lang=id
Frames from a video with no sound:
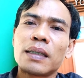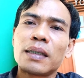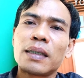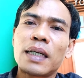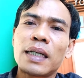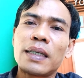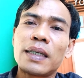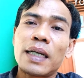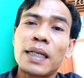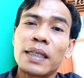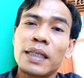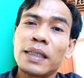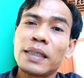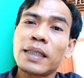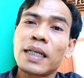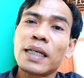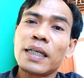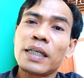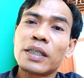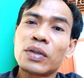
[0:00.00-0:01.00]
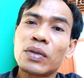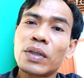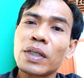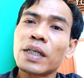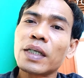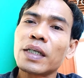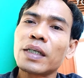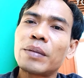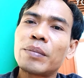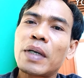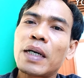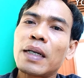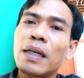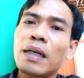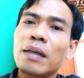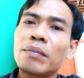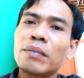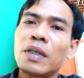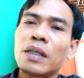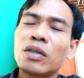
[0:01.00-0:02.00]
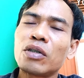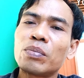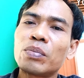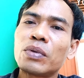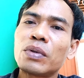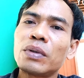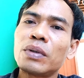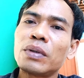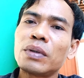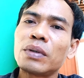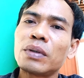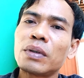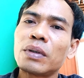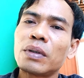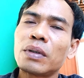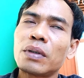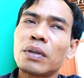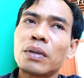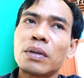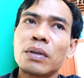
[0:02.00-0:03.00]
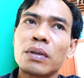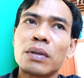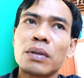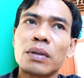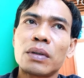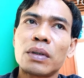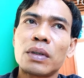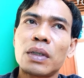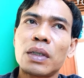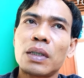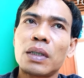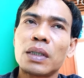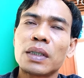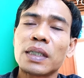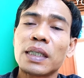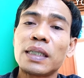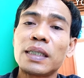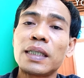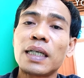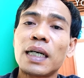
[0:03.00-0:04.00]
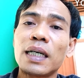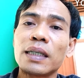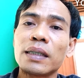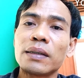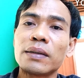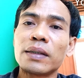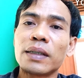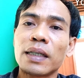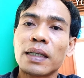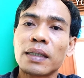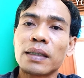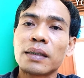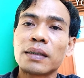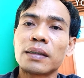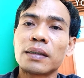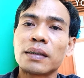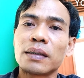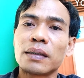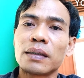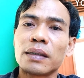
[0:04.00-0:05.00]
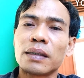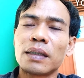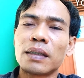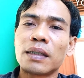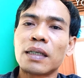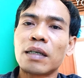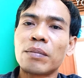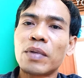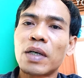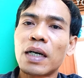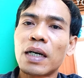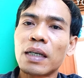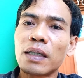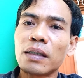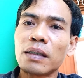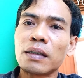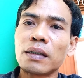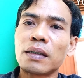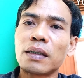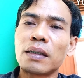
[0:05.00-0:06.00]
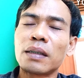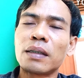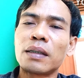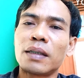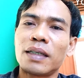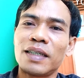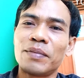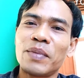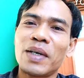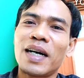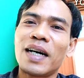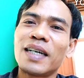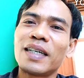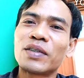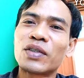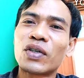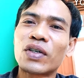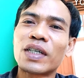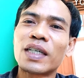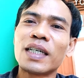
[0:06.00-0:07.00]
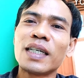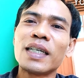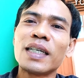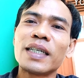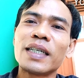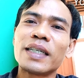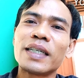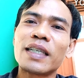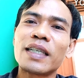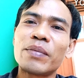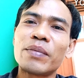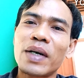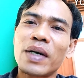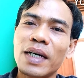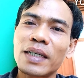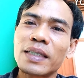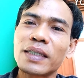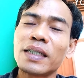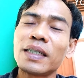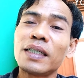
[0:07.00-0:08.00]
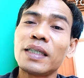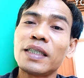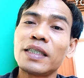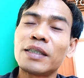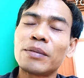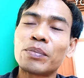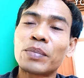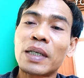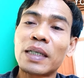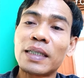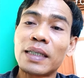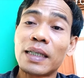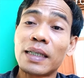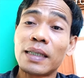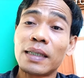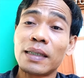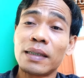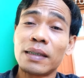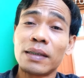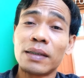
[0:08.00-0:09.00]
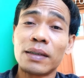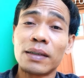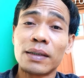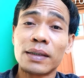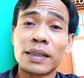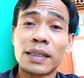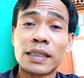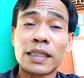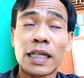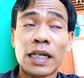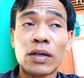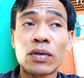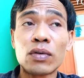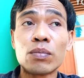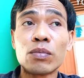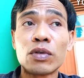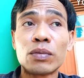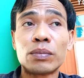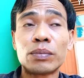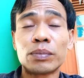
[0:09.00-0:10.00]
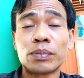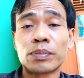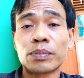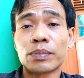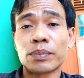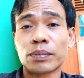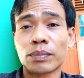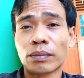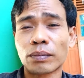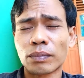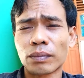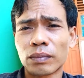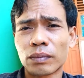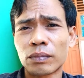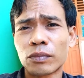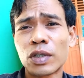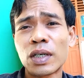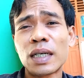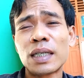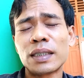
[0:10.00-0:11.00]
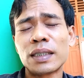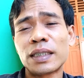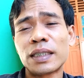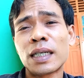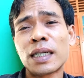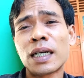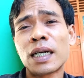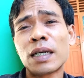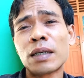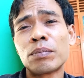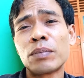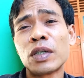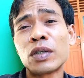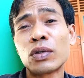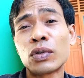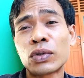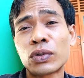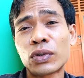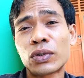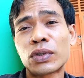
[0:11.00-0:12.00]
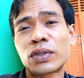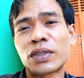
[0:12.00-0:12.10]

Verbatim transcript: lain lagi cahaya sore malam ataupun uh, senja gitu ya kita bahan uh, bahan sorry kita bahas ini sifatnya uh, secara umum bukan secara mengkhusus